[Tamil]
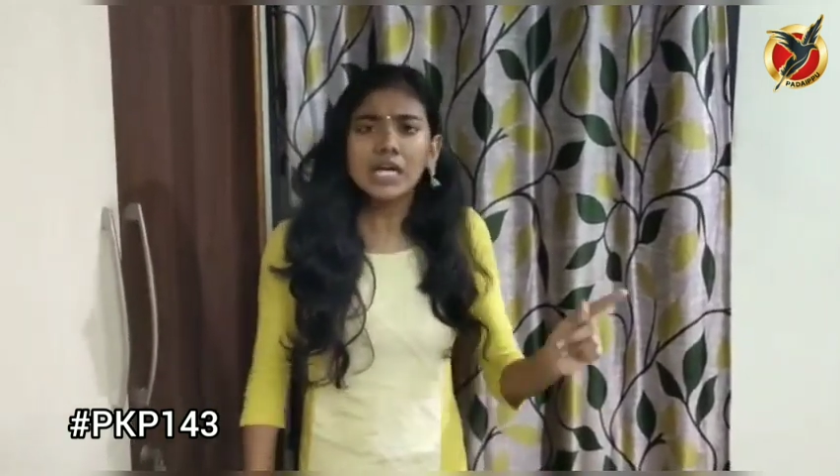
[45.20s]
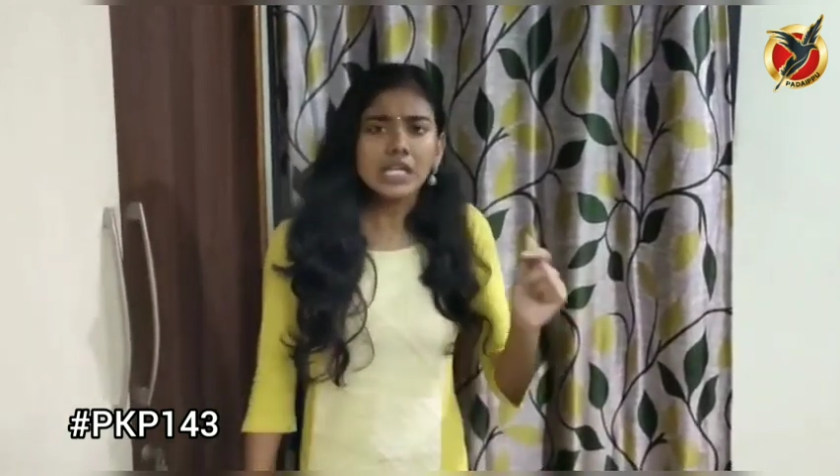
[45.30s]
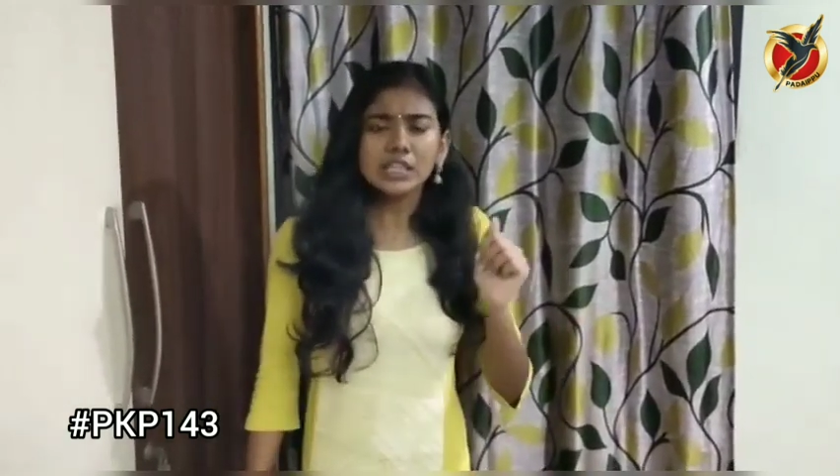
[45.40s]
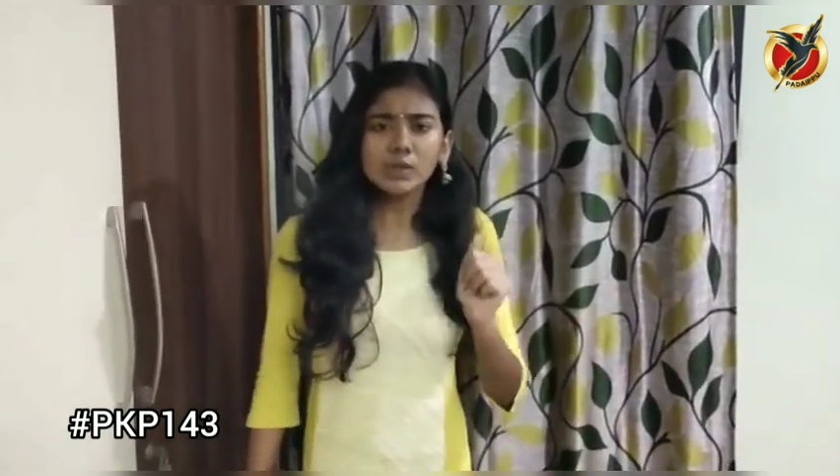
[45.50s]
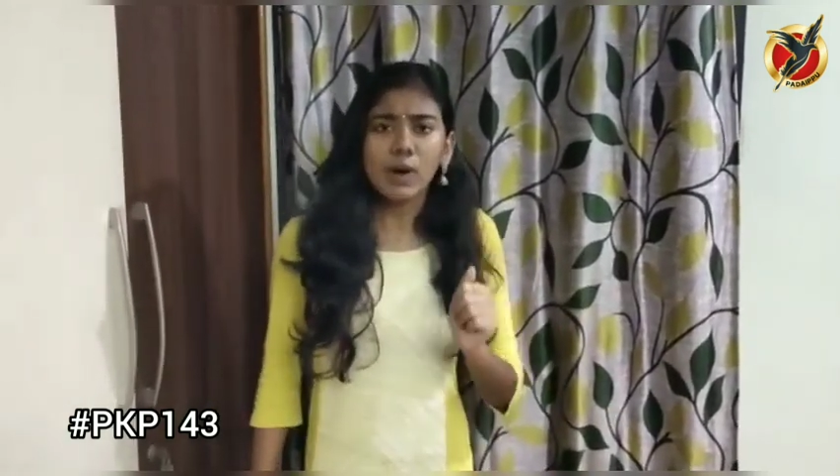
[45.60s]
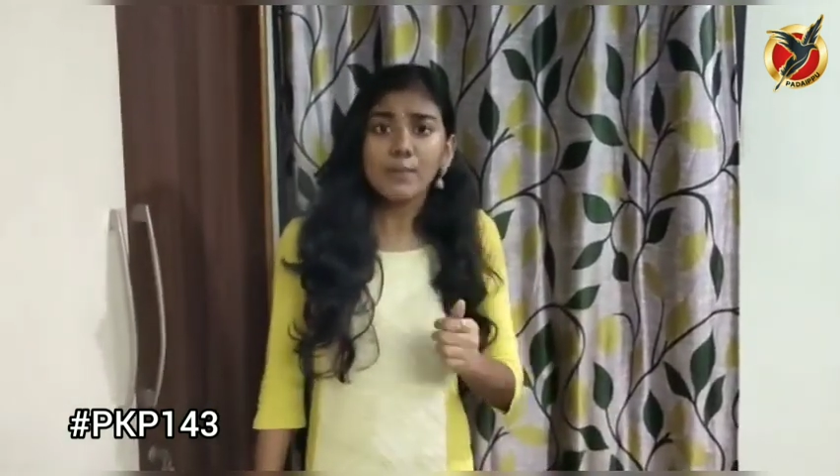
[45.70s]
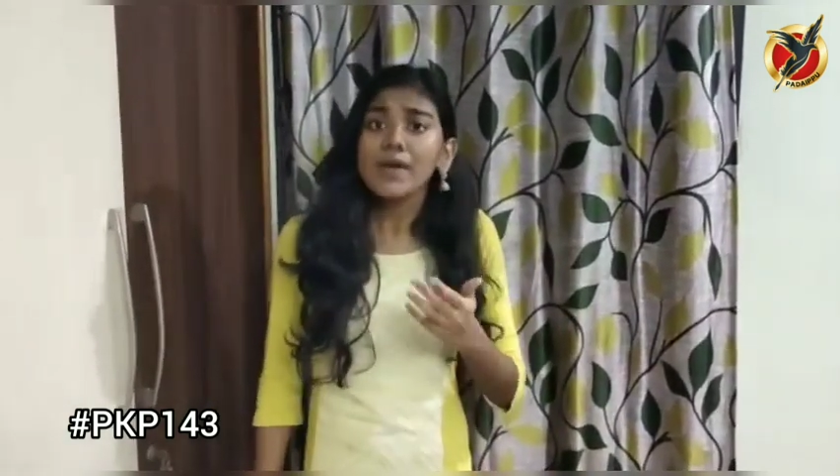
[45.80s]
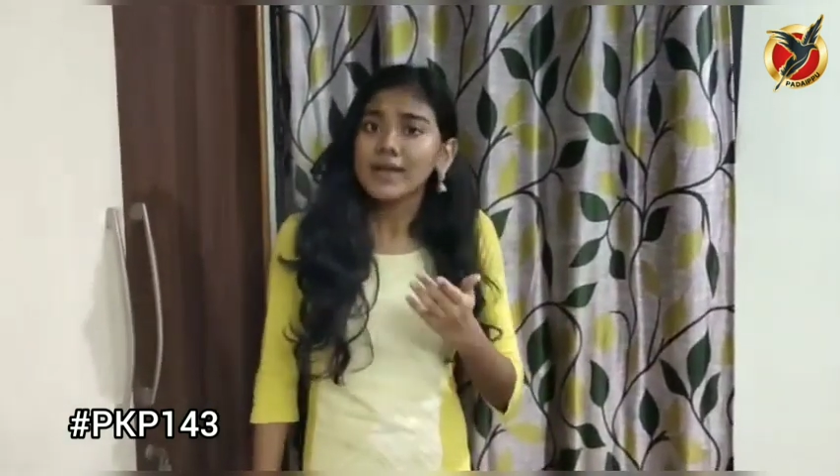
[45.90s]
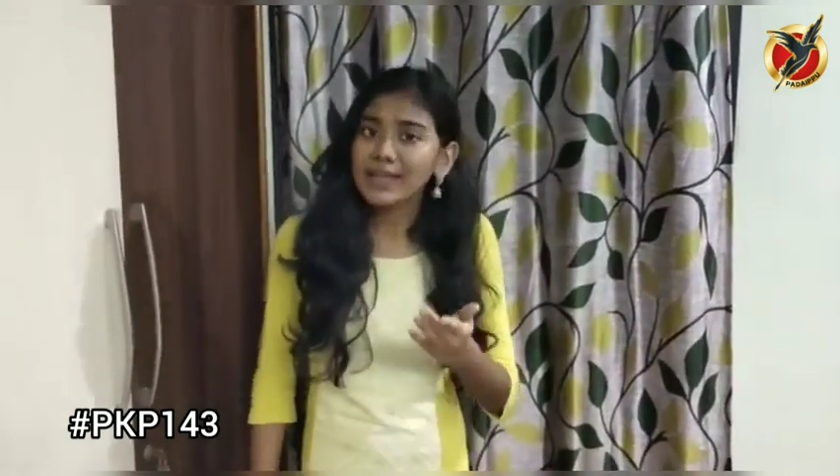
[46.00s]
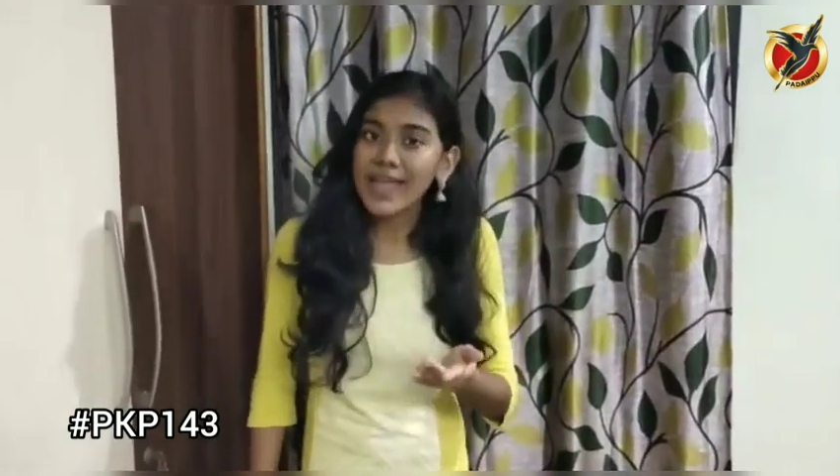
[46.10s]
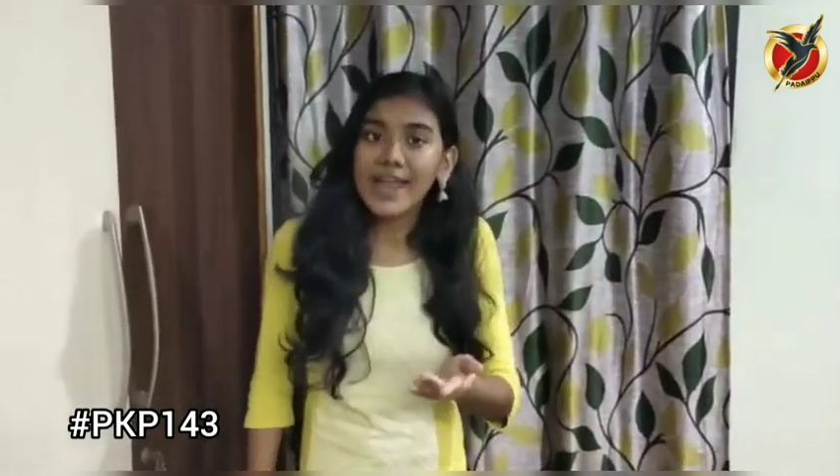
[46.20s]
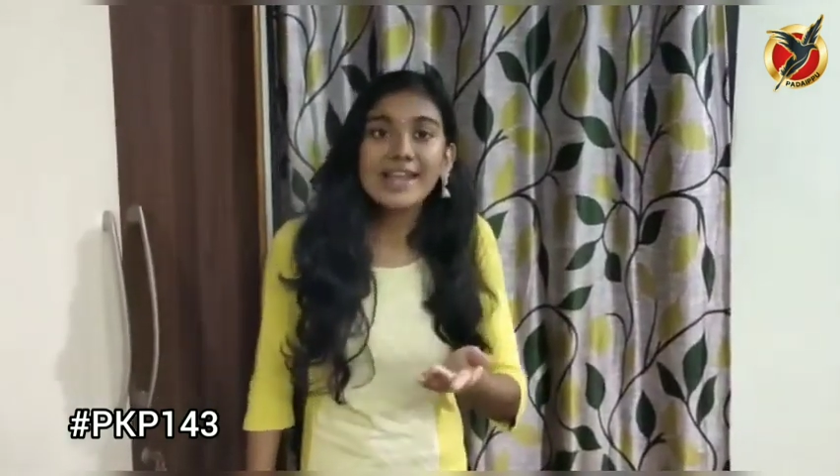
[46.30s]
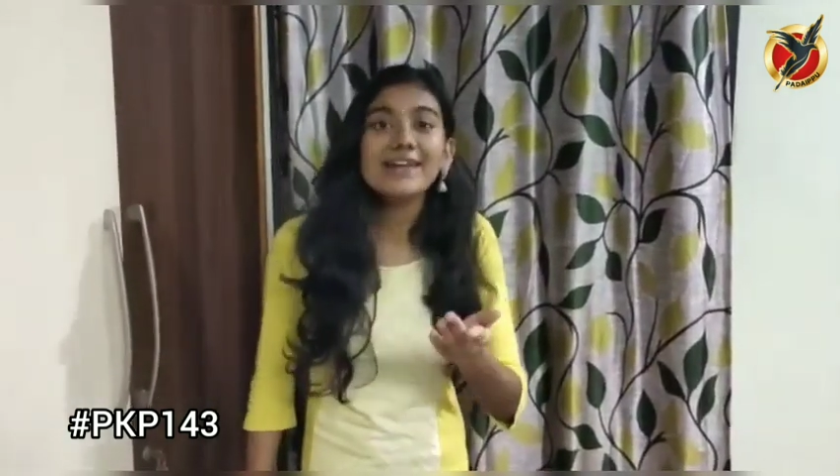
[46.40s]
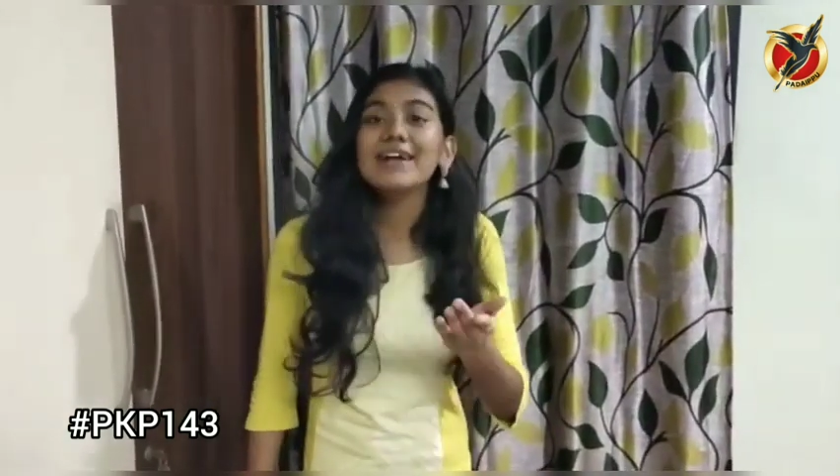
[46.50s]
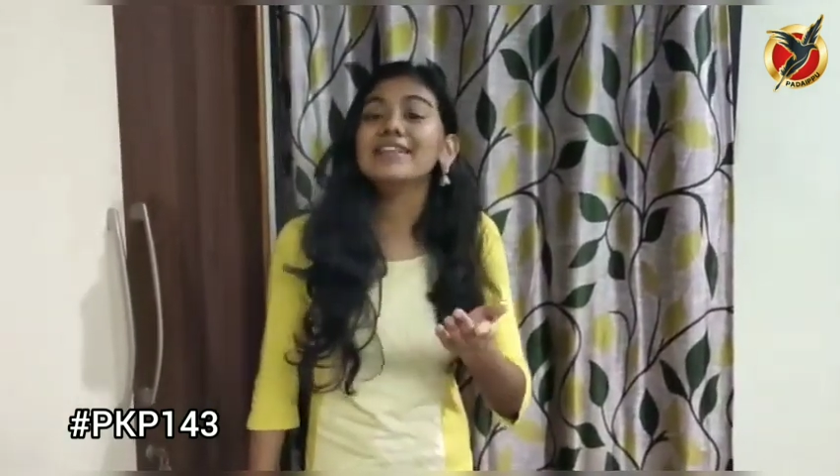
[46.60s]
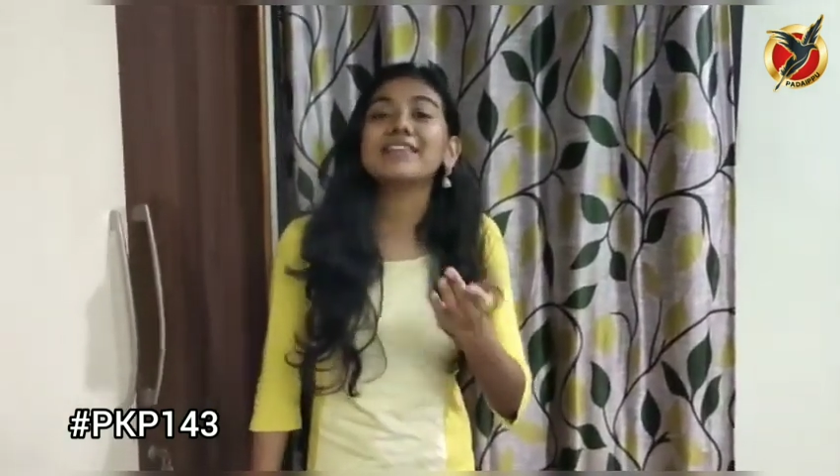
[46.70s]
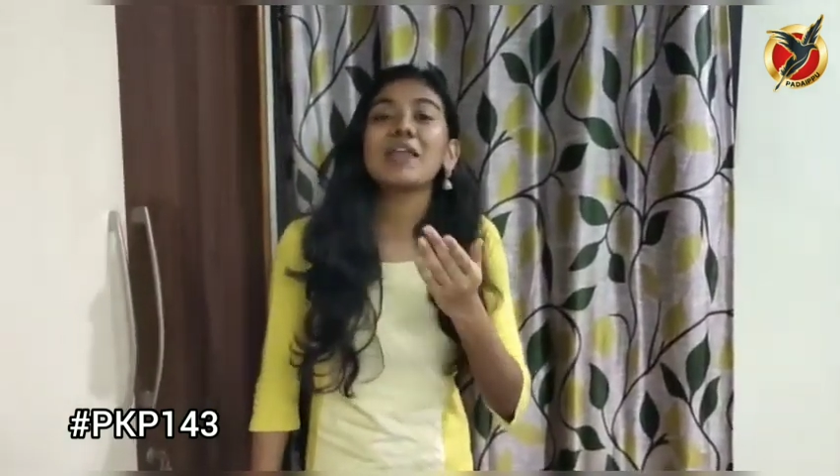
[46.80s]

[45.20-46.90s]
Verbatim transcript: கிறித்துவம் கேளுங்கள்